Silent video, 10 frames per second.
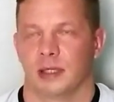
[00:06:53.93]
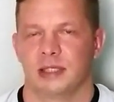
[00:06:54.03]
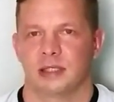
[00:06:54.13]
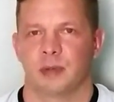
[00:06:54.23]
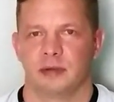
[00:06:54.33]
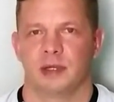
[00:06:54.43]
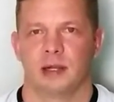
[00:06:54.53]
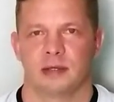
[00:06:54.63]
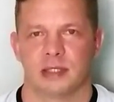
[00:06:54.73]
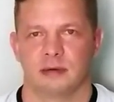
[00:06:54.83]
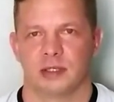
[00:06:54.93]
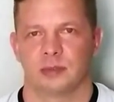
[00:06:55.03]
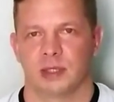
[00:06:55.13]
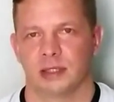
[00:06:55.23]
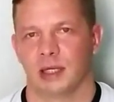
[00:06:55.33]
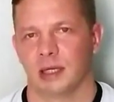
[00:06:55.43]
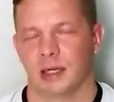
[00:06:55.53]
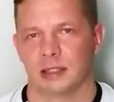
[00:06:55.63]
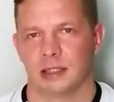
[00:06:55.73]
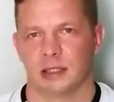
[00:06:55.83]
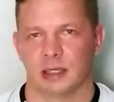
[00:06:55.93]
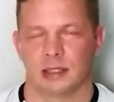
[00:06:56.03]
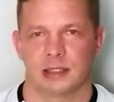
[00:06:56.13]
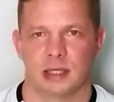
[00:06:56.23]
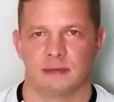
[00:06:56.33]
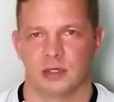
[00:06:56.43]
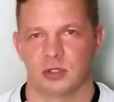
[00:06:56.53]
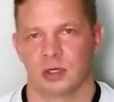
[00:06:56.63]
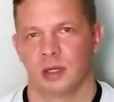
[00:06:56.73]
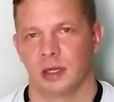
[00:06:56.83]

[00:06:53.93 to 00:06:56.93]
где справедливость на вашем канале, Александр Алексеевич?